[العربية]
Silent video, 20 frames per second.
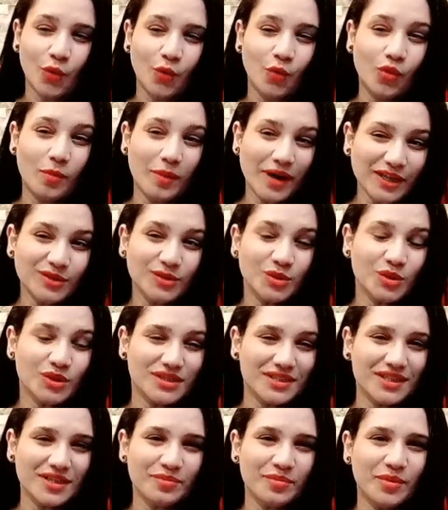وبرده
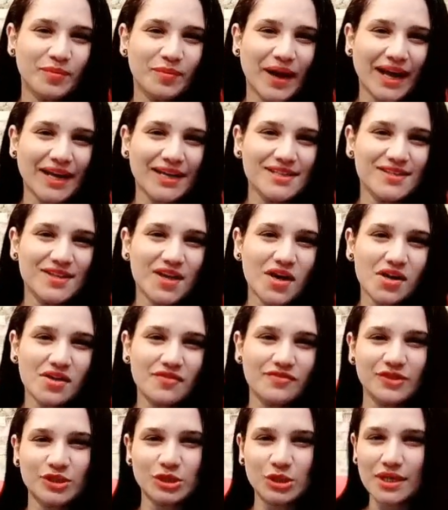كتير بيبقى عايز
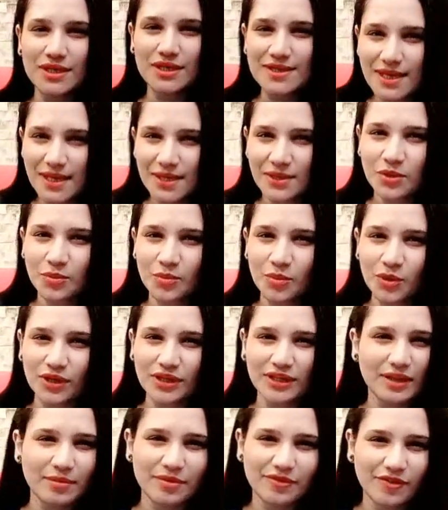يعرف شخصيه
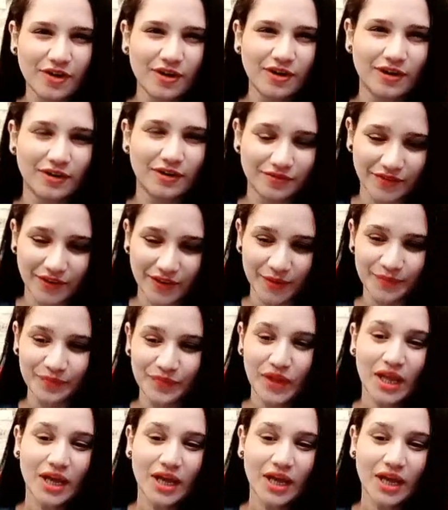البرج ده بيفكر في ايه